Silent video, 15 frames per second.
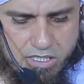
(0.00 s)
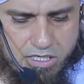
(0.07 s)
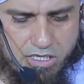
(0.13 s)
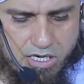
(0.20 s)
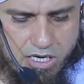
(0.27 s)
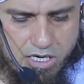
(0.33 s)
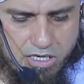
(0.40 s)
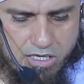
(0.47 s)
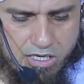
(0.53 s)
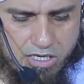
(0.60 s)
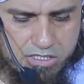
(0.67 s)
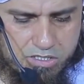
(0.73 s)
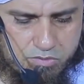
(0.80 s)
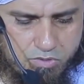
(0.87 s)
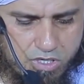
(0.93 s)

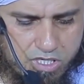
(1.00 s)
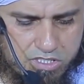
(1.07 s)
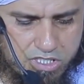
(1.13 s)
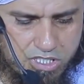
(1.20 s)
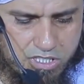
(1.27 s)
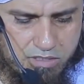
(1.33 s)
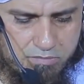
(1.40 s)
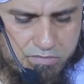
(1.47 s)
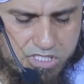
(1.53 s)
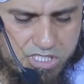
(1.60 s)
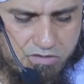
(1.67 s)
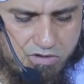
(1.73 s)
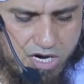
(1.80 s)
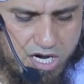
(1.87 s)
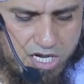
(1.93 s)
अलाजवाजहम
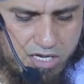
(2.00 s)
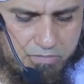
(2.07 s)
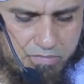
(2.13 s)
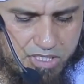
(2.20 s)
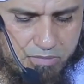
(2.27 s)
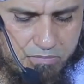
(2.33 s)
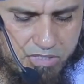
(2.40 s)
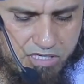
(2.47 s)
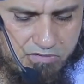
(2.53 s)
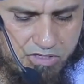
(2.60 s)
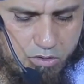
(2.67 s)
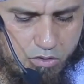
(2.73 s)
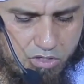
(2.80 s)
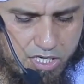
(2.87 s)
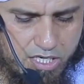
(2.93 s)
सिवाय अपनी
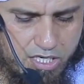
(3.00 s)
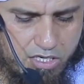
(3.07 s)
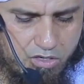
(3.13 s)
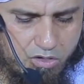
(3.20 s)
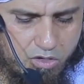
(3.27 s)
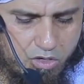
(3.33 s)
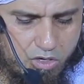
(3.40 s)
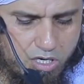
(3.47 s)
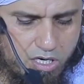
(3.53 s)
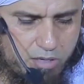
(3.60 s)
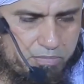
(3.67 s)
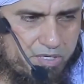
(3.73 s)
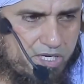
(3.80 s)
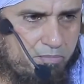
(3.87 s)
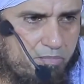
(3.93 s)
बीवियों के और
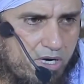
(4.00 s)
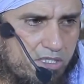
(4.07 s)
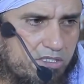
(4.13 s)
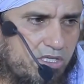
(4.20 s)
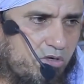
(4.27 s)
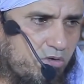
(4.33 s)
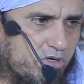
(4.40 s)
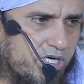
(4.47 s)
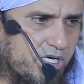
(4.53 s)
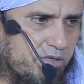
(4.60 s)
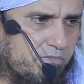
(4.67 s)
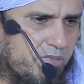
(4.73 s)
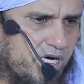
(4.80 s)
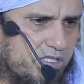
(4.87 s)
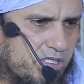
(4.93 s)
अपनी बांदियों
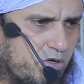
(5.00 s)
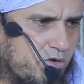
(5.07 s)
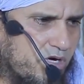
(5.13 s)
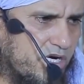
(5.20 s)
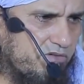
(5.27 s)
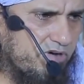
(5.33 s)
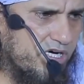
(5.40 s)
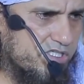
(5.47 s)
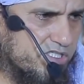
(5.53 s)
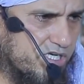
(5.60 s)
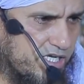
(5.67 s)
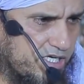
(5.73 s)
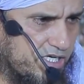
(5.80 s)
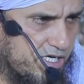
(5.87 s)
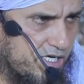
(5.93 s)
के बांदियों का
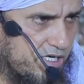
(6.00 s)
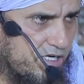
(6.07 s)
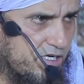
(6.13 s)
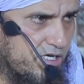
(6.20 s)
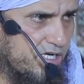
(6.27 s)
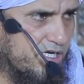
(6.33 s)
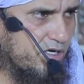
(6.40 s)
रिवाज नहीं है